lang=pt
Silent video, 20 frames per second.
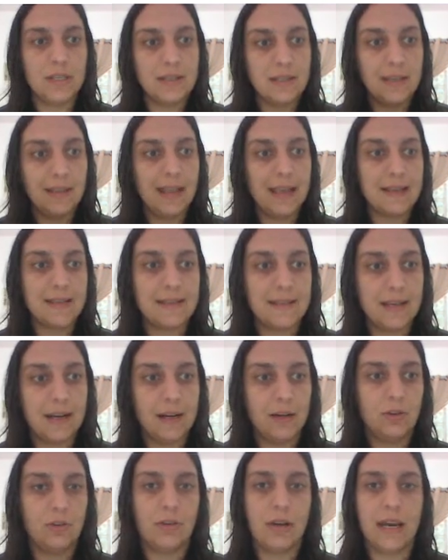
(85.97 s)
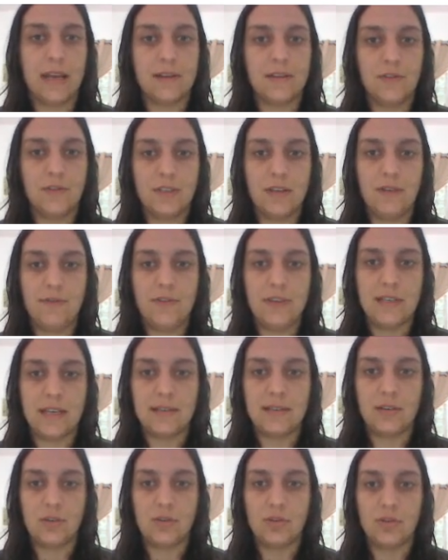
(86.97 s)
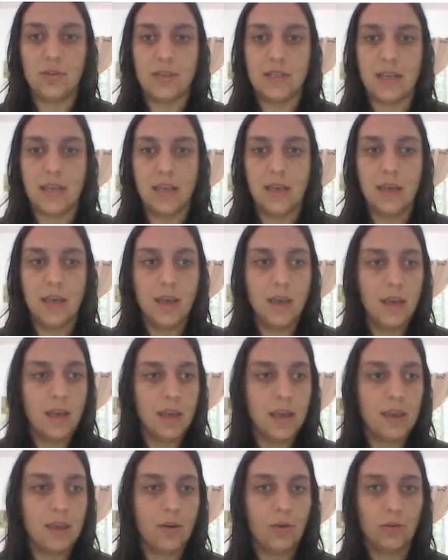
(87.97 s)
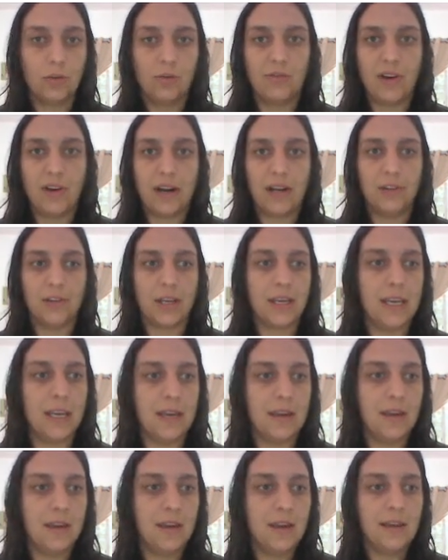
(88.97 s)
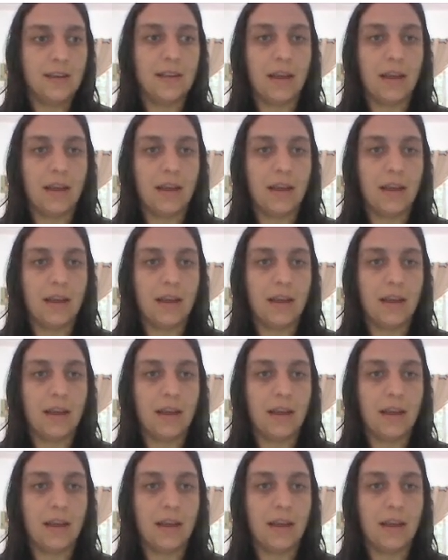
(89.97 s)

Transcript: E se der certo, cara, se você fizer essas coisas aí que eu tô falando aqui,